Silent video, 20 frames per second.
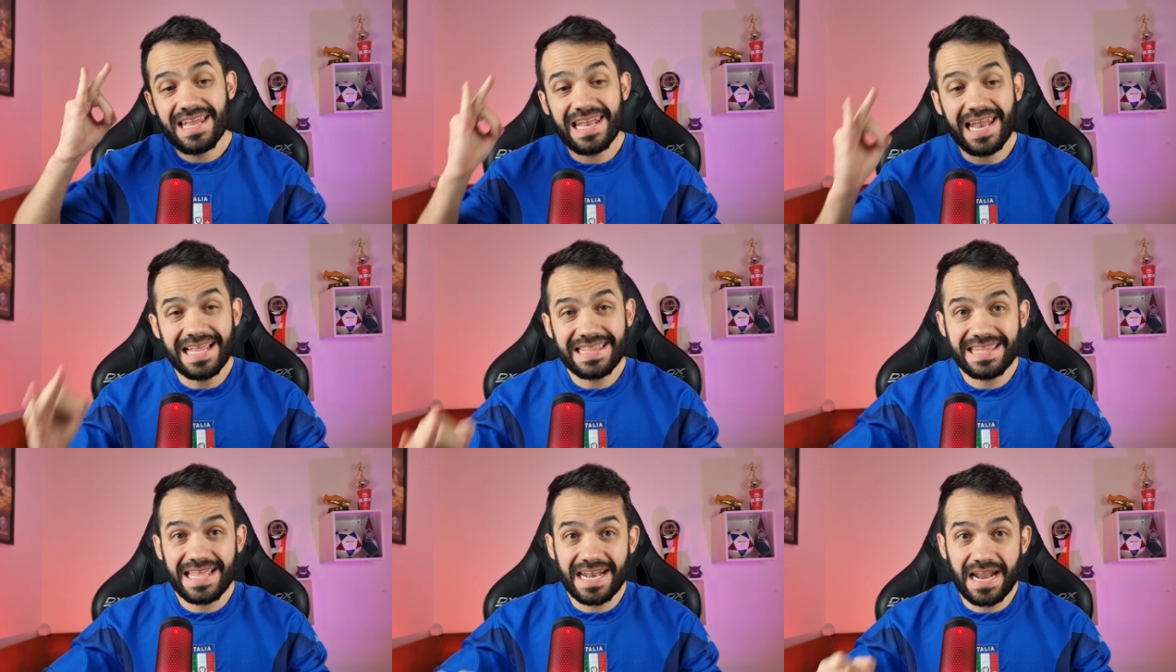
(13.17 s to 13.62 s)

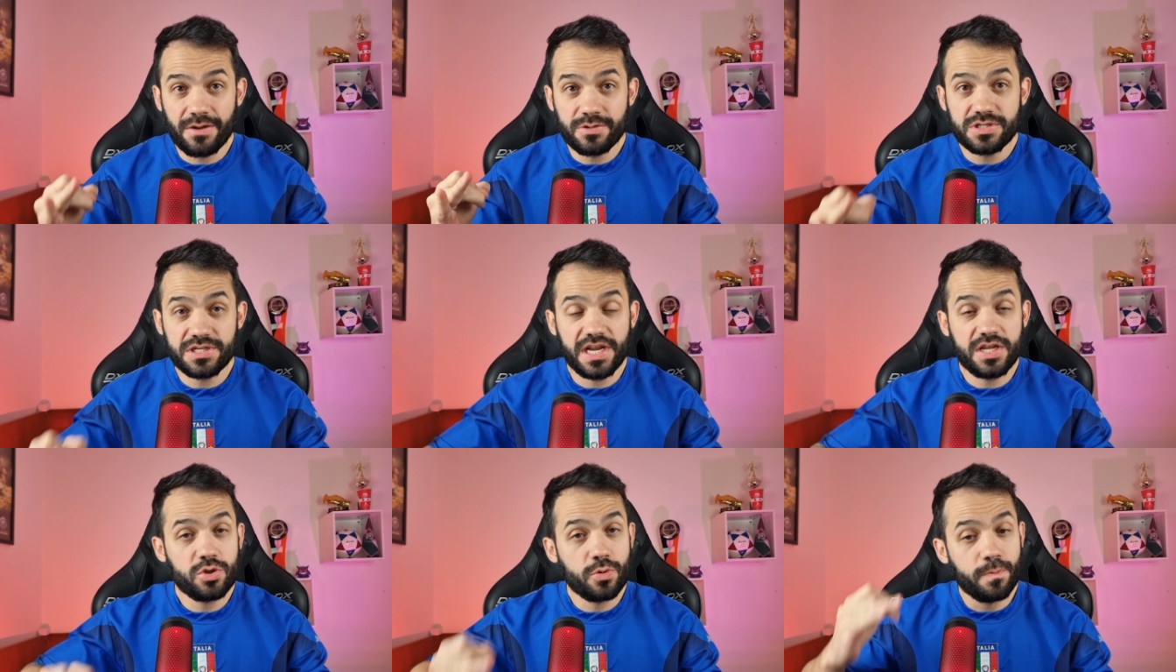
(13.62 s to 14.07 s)
lateral
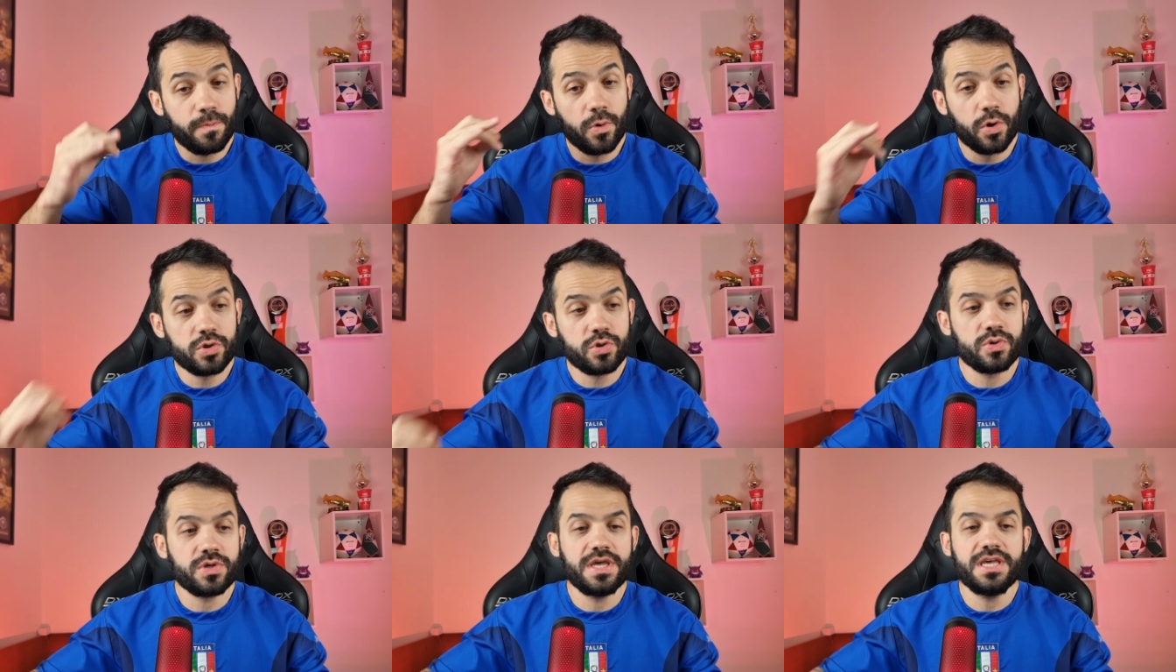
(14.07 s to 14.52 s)
direito
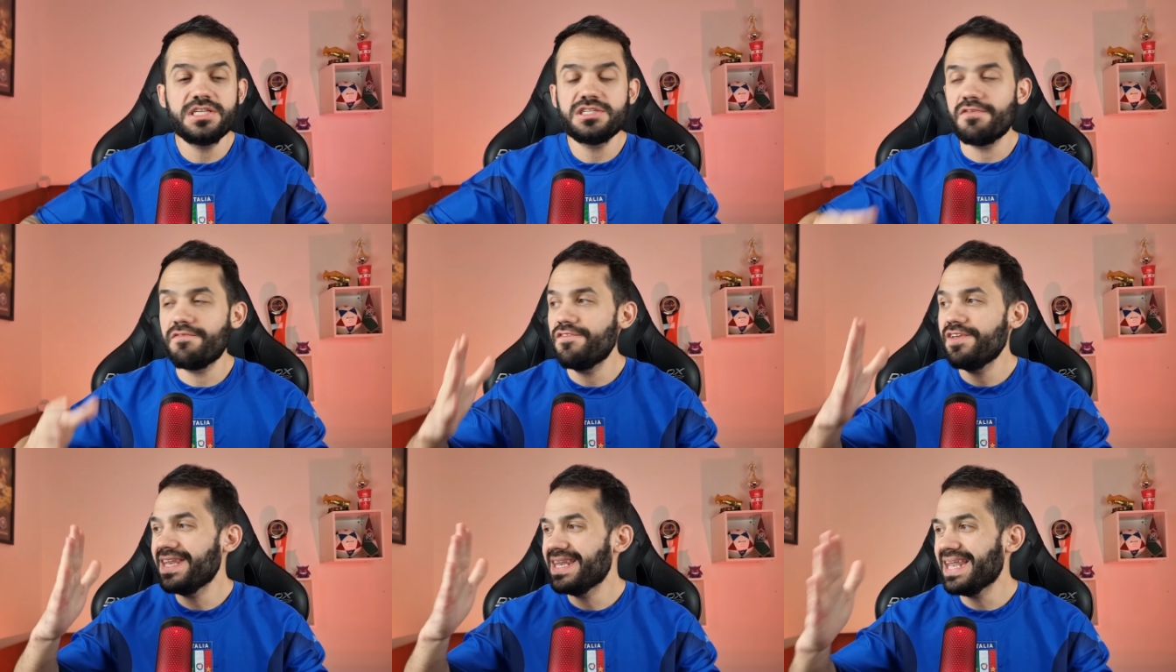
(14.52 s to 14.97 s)
português,
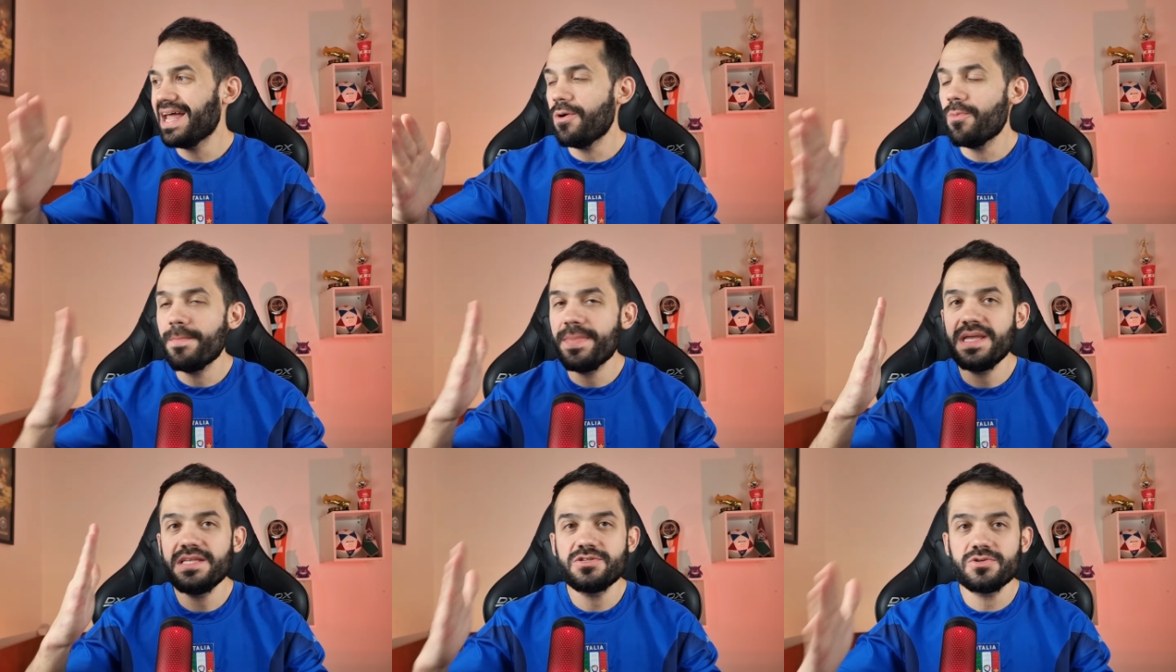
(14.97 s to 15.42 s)

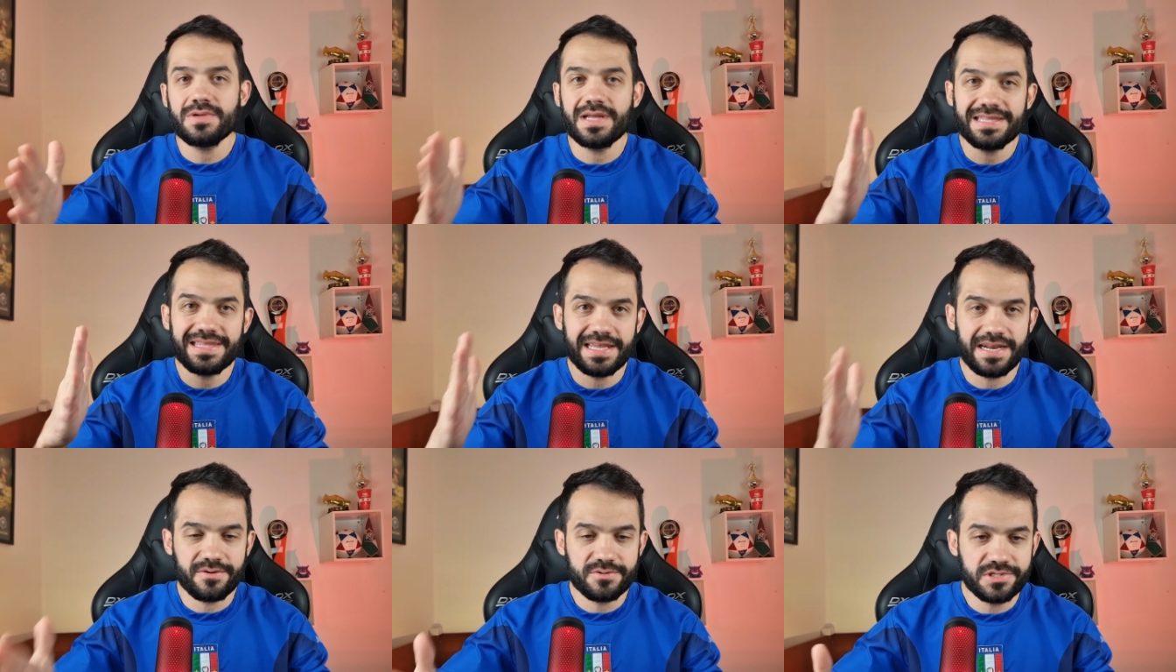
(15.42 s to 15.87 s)
finalmente um
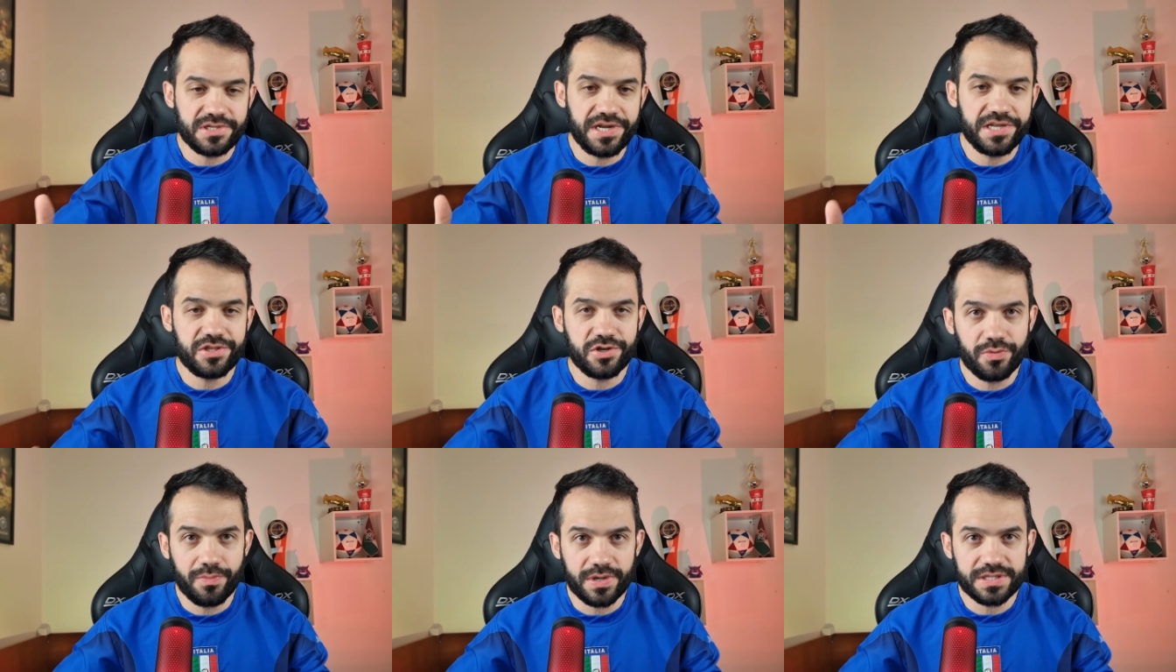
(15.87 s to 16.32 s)
lateral
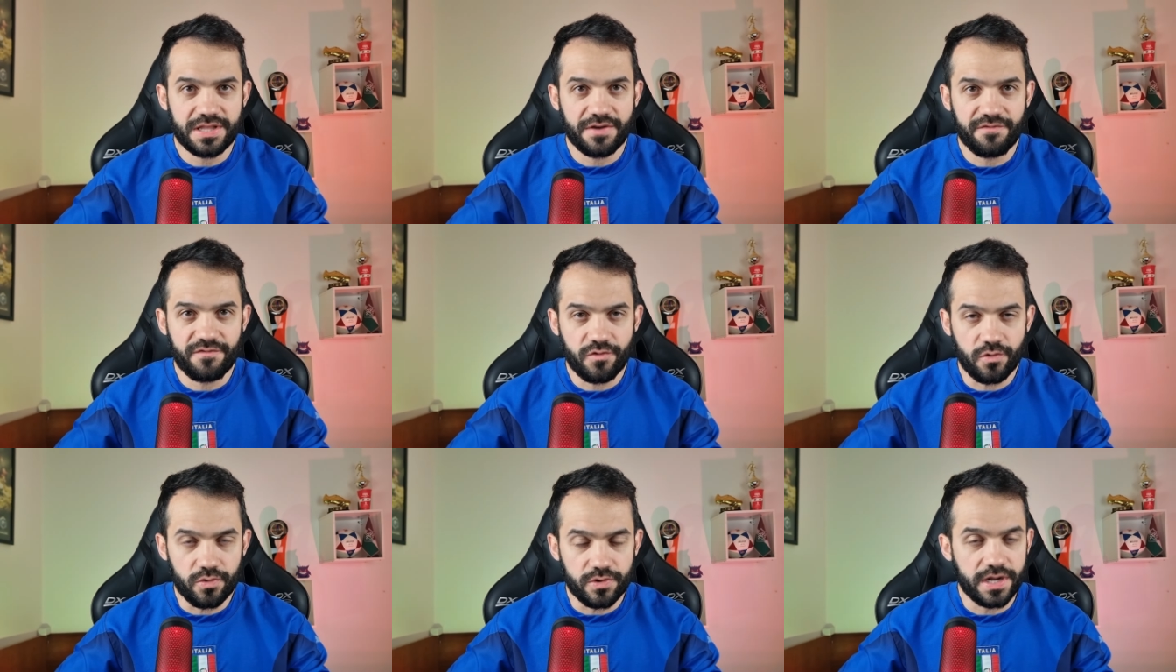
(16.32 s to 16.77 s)
direito no
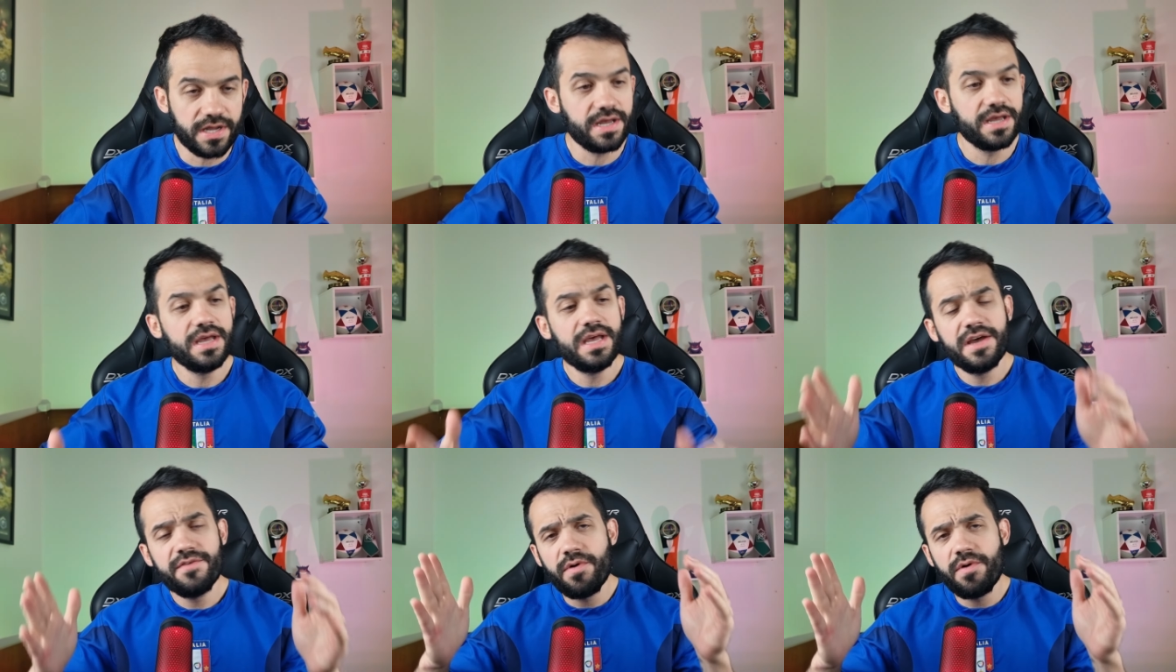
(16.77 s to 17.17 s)
Botafogo, né?